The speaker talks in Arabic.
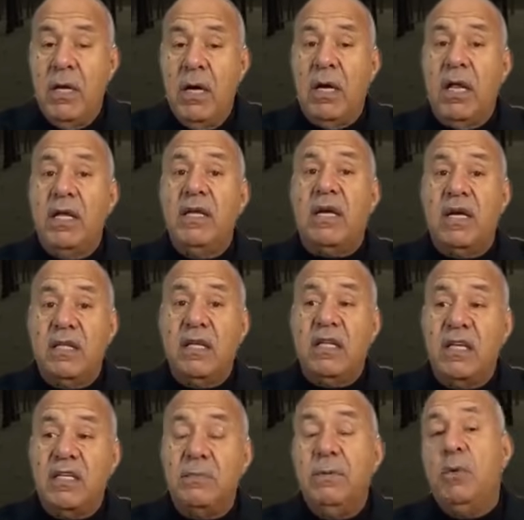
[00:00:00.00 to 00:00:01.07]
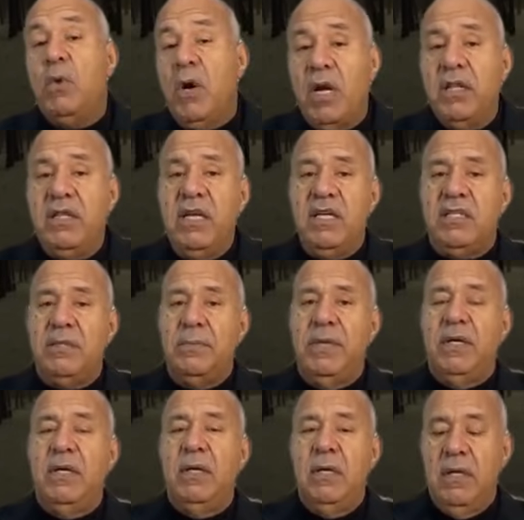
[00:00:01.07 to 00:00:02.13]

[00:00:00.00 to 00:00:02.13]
راه هي كانت تحسبيه وهو كان تيحس به